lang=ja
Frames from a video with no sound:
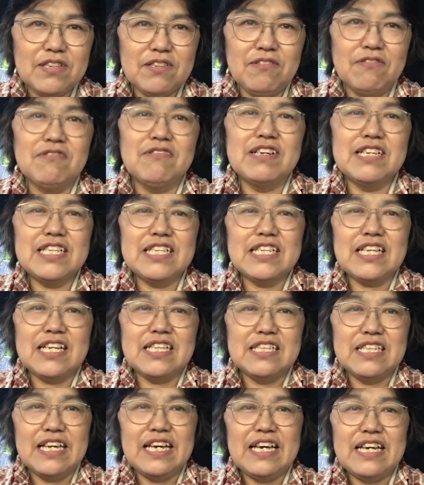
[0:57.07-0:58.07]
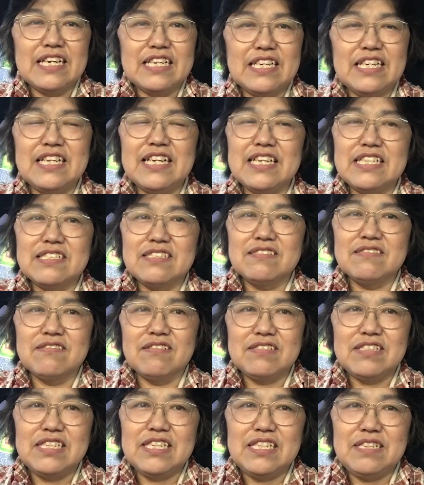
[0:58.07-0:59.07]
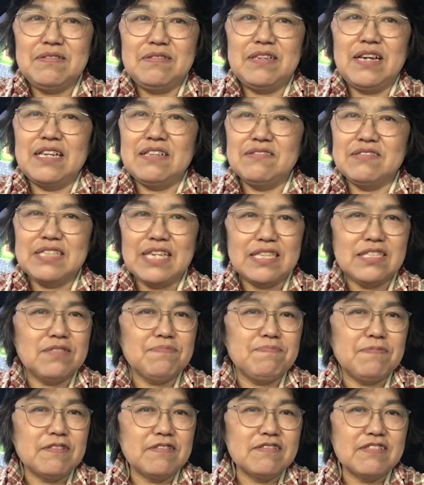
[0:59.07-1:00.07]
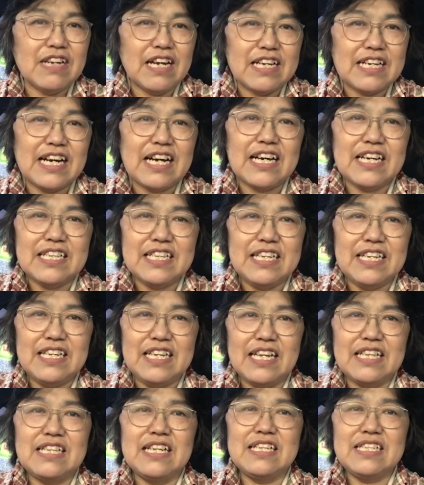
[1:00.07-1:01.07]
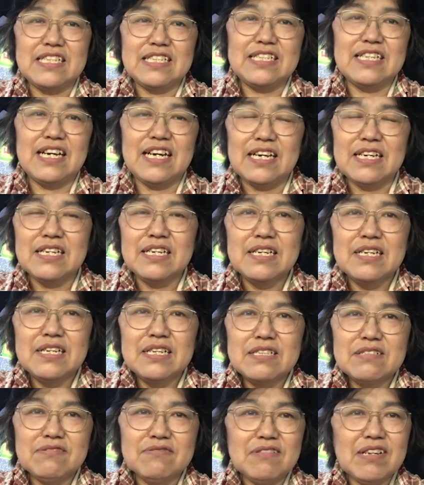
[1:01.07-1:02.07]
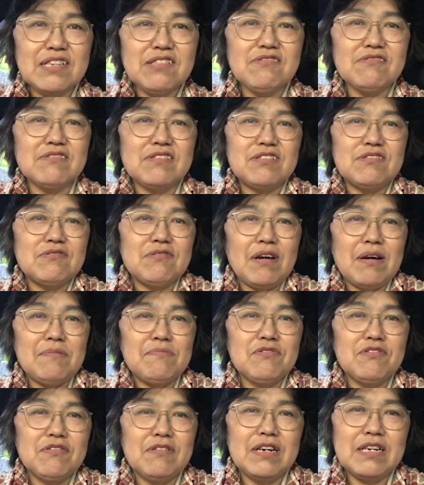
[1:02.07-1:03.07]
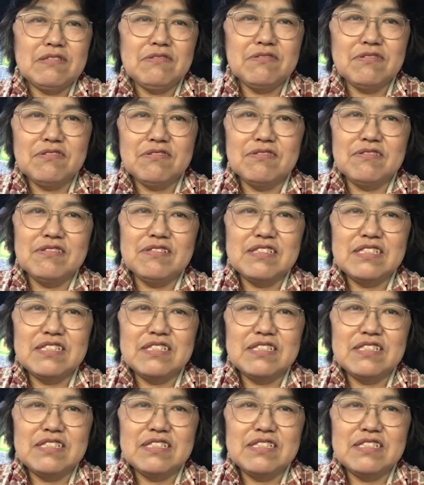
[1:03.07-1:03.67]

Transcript: 汚れてたんできれいにするのにあの30分ぐらいかけてやったんですがその後っていうのはもう本当